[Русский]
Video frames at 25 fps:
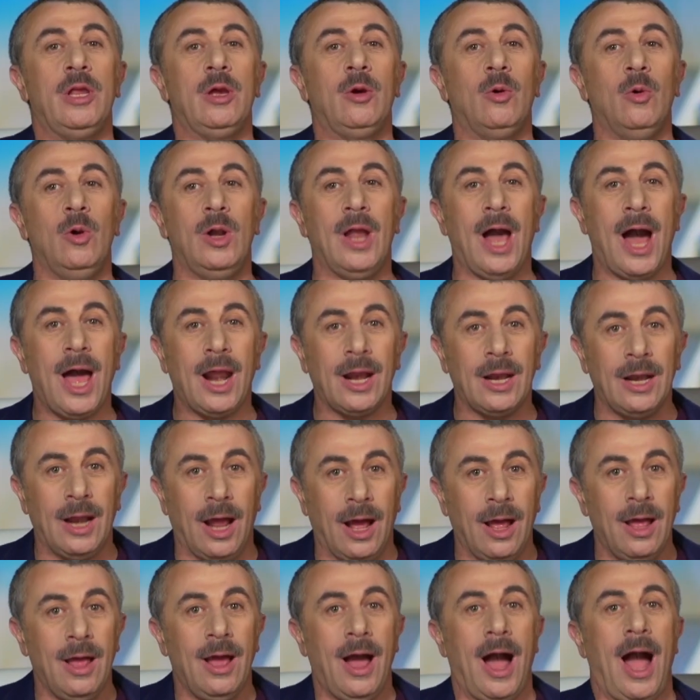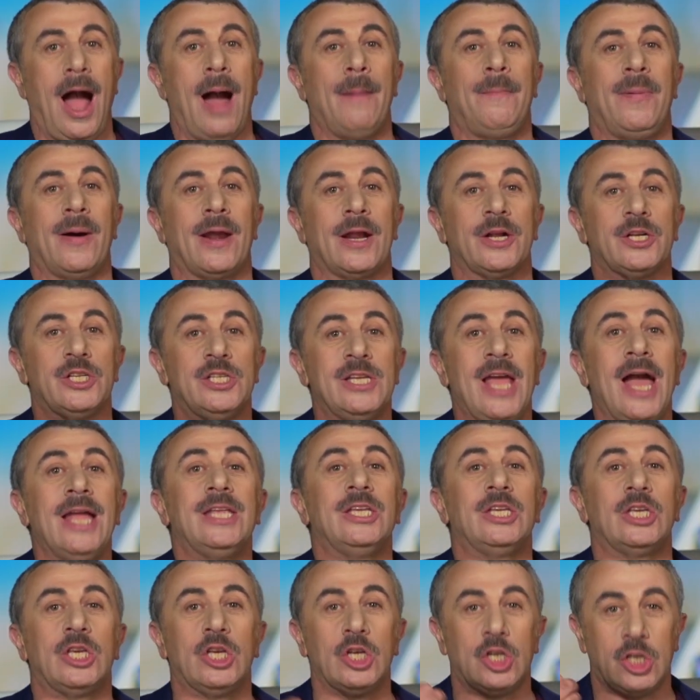регулярно
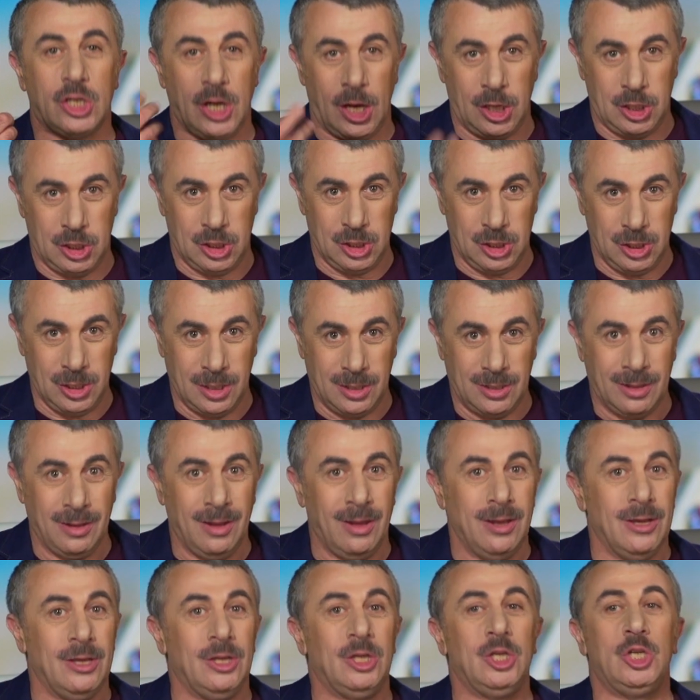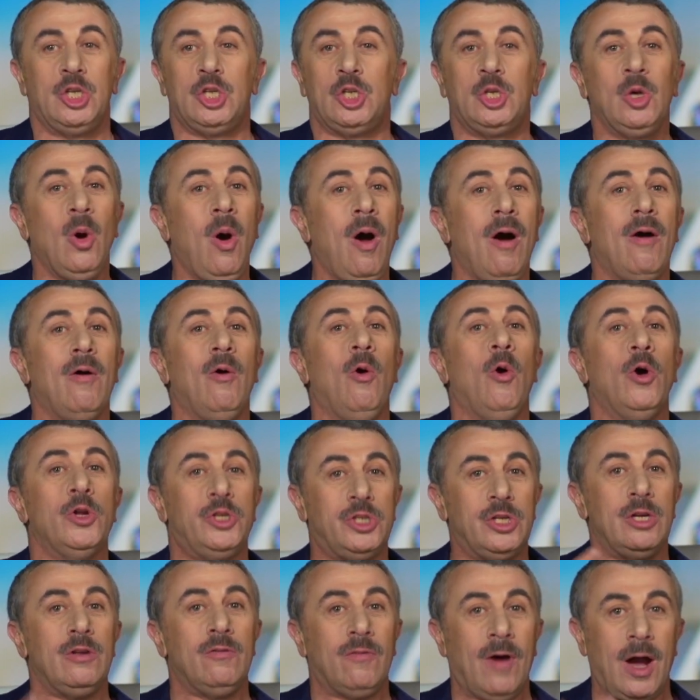опорожнять кишечник. Еще
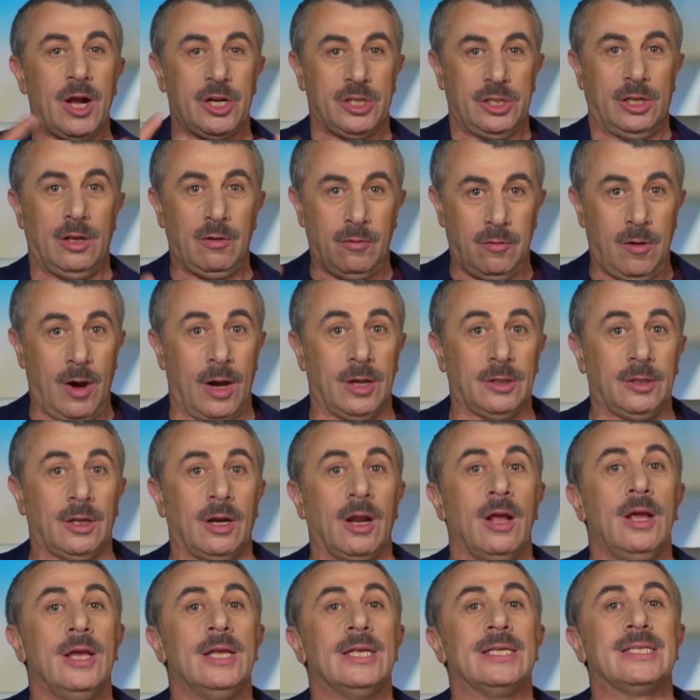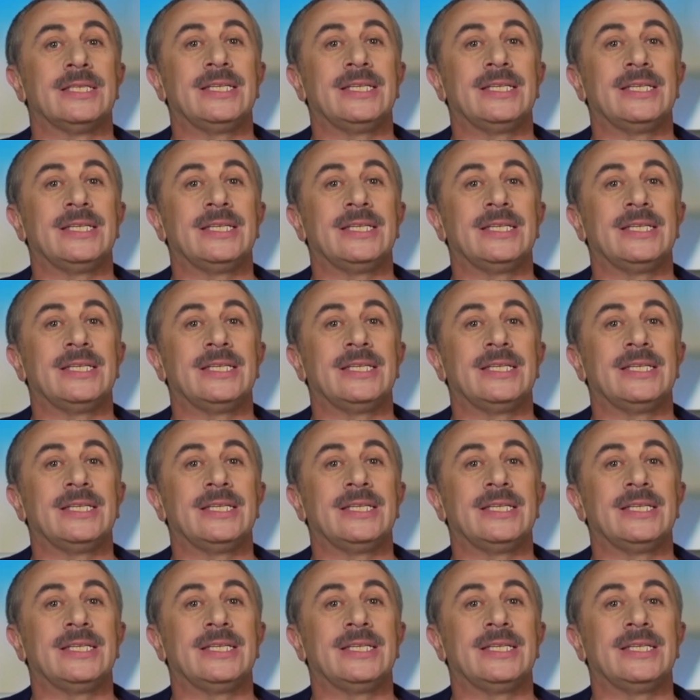очень важный фактор –